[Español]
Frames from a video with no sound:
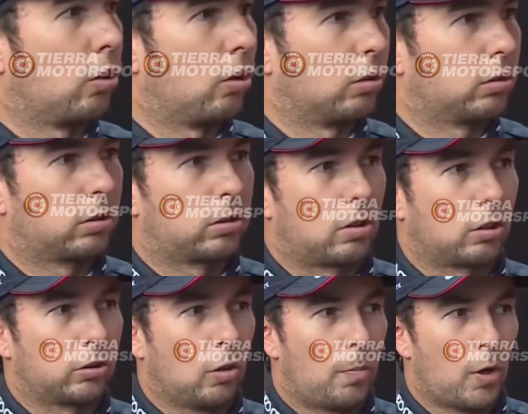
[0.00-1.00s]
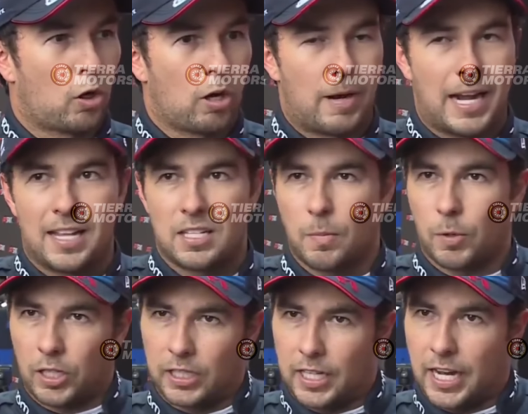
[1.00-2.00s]
nos costó un poco el balance
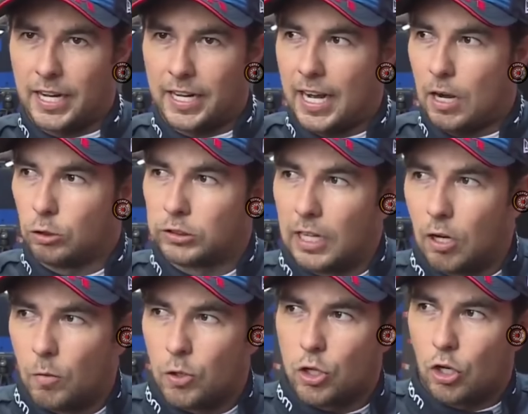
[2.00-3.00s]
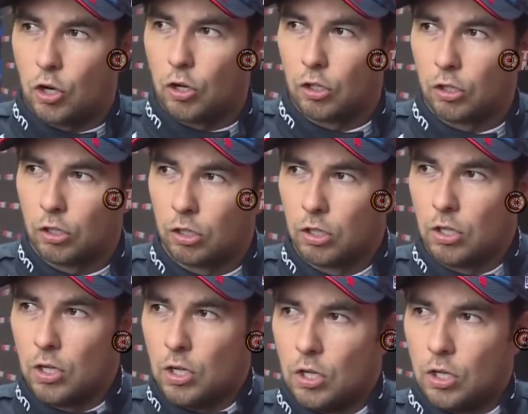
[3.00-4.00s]
porque tenía que ajustarlo mucho con,
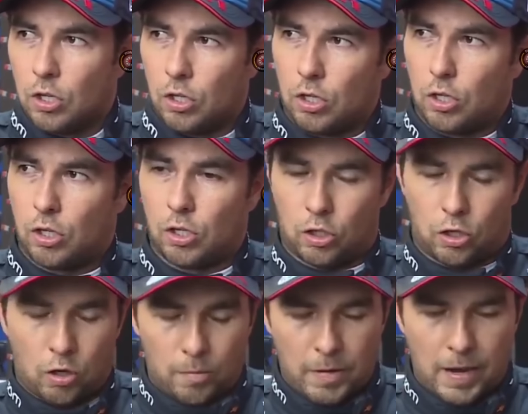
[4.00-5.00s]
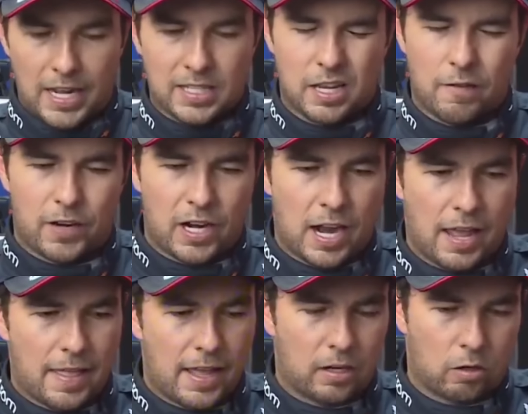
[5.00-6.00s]
con mi balance de
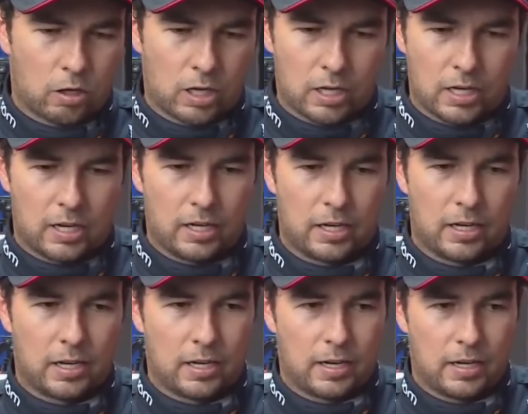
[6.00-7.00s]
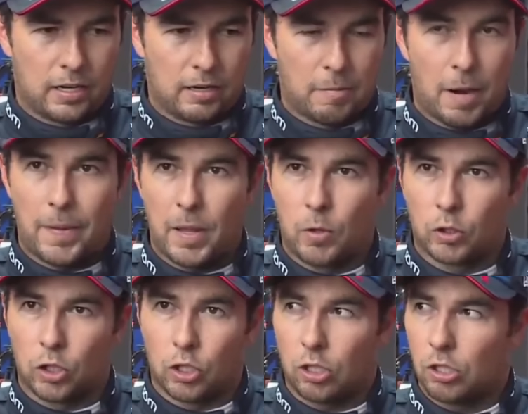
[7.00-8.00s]
frenada, con el, el mapa de
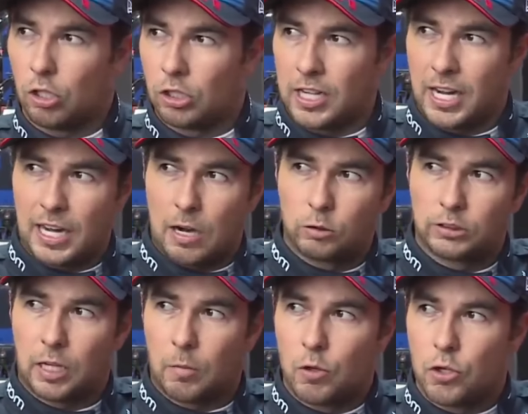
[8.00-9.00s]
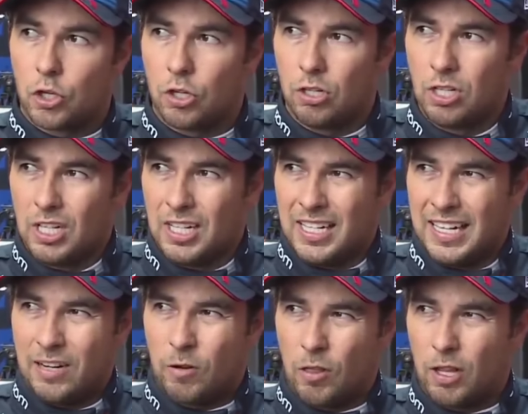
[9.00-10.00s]
motor, lo tenía que ajustar mucho
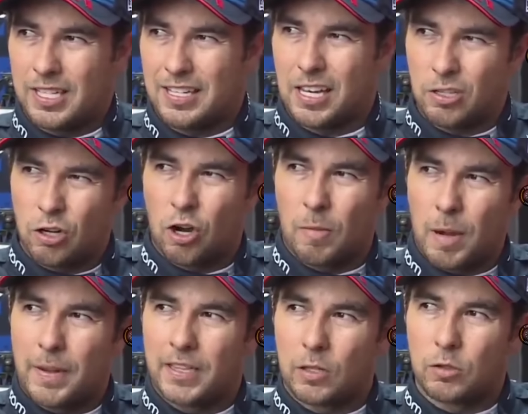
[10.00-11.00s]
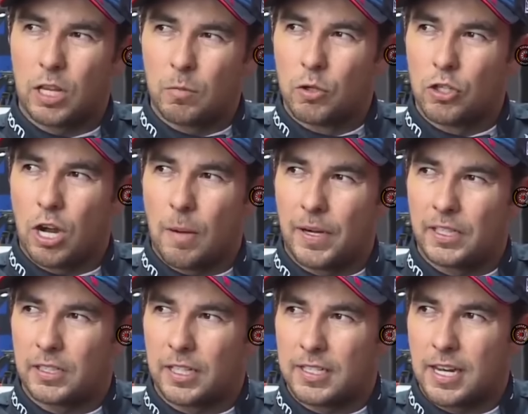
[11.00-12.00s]
y cuando haces eso normalmente usas mucho la
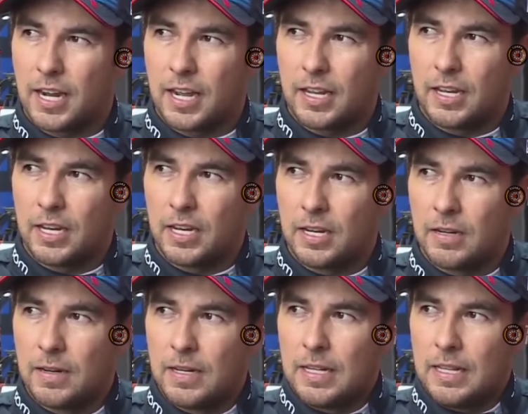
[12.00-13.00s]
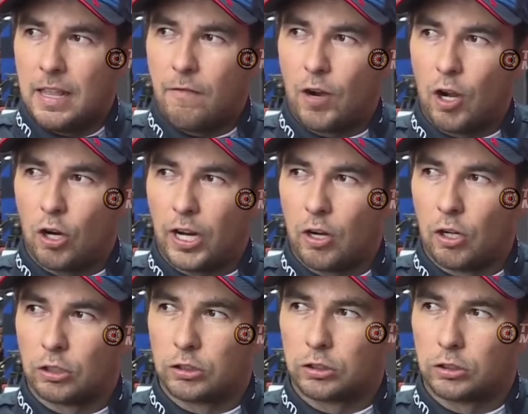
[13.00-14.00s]
parte trasera y, fue lo que
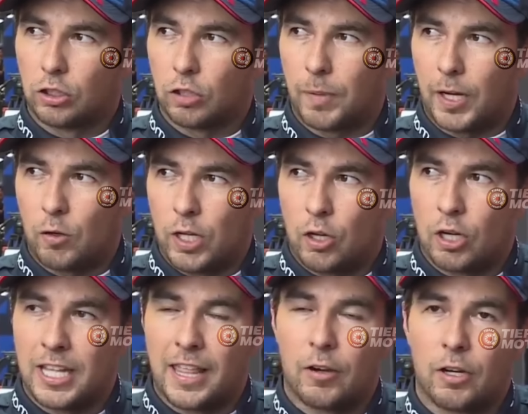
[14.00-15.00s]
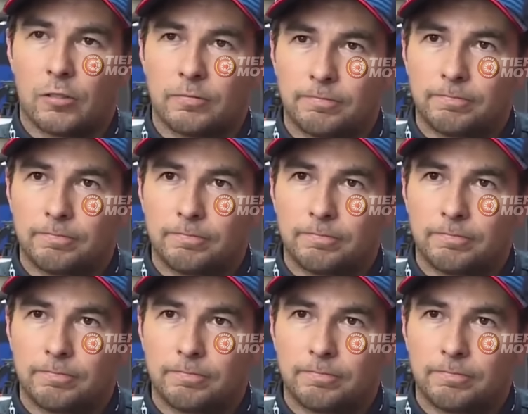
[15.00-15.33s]
nos, nos, perjudicó el día de hoy.